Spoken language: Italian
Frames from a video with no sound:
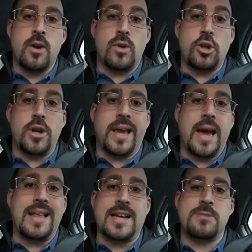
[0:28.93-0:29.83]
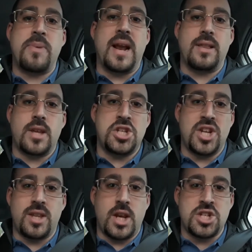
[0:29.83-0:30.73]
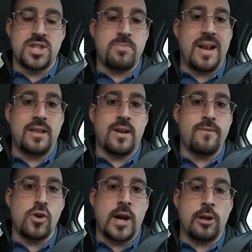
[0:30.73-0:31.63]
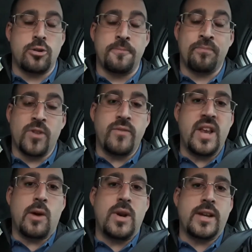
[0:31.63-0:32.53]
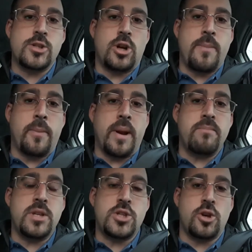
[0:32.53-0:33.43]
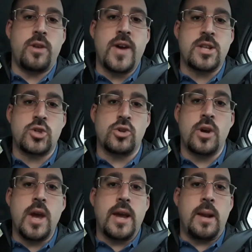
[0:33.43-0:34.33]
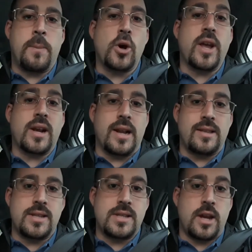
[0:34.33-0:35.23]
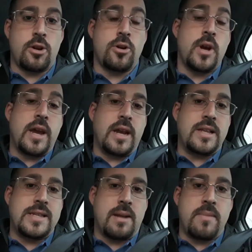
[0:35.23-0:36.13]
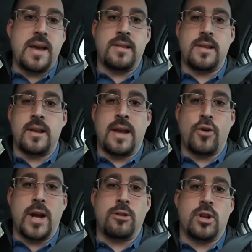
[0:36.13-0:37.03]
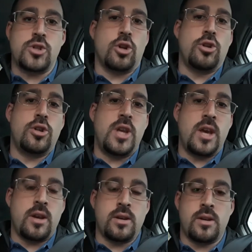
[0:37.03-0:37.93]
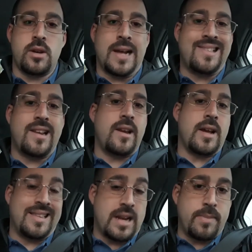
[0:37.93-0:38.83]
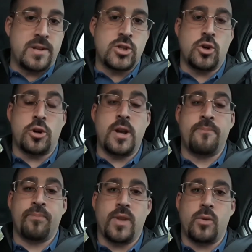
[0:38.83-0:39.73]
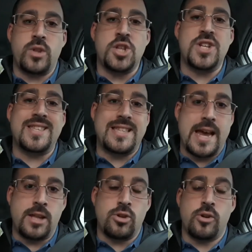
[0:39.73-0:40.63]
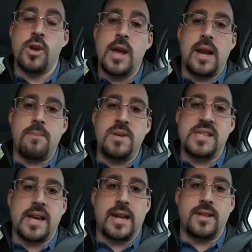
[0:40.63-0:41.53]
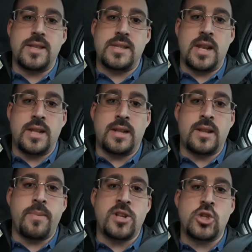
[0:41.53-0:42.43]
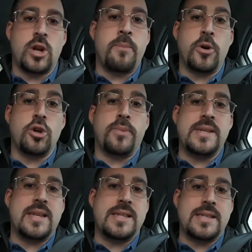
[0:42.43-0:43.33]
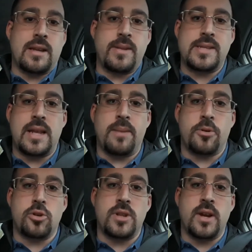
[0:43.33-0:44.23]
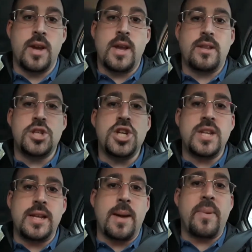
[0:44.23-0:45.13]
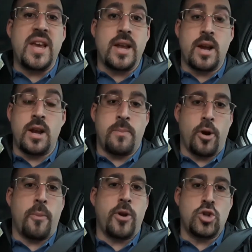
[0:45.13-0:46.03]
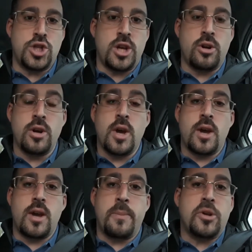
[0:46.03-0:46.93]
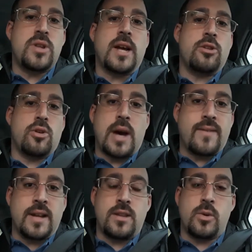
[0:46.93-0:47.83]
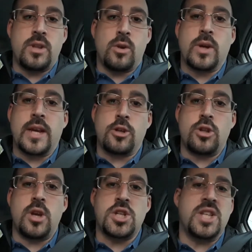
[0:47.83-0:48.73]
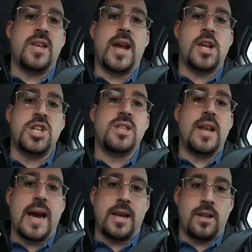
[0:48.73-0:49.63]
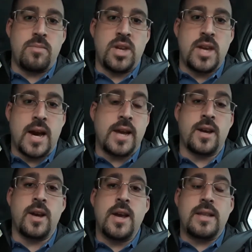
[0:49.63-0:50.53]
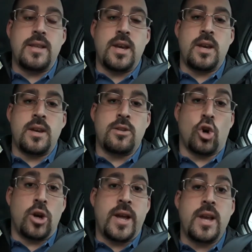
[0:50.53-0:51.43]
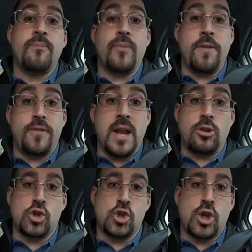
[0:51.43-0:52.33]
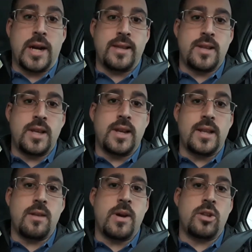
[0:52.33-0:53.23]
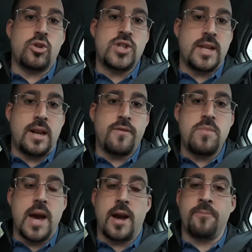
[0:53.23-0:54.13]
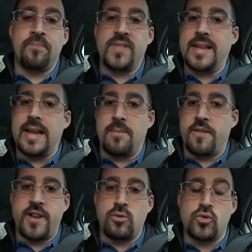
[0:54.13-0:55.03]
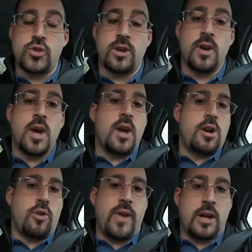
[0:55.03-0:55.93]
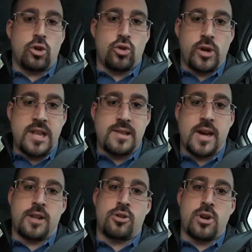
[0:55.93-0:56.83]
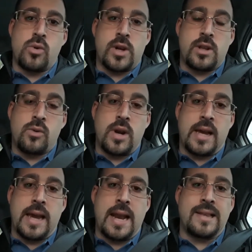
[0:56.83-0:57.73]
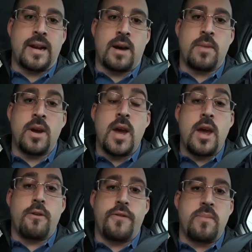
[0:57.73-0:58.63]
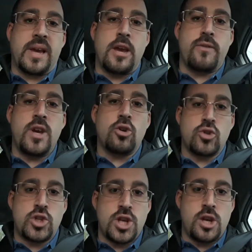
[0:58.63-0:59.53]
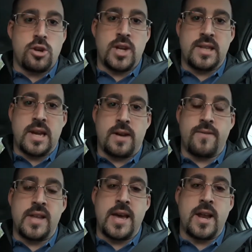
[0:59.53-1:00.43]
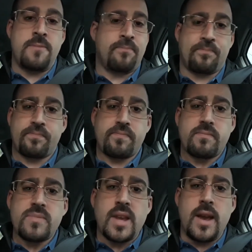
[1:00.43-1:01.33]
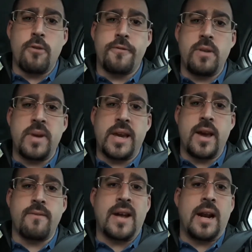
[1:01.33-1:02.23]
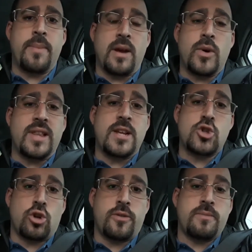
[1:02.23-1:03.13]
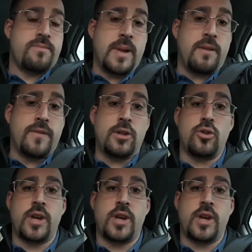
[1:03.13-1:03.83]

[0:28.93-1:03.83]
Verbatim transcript: una donna che è da aspirante sciatrice Beatrice, aspirante avvocato, vira quelle che sono le proprie ambizioni verso il poker clandestino, inizialmente lavorando al soldo di eh, altri, altre persone e quindi gestendo le bische clandestine di altre persone e poi dopo essere stata messa alla porta decide di aprire il proprio giro eh, portando avanti quindi il guadagno di centinaia e centinaia di migliaia di eh, dollari e finendo sotto la lente di ingrandimento sia dell'FBI che della mafia russa. Non vi racconto nient'altro riguardo a quella che è la trama, è un film che io vi consiglio di andare a vedere è un film che vale la pena guardare solo per il fatto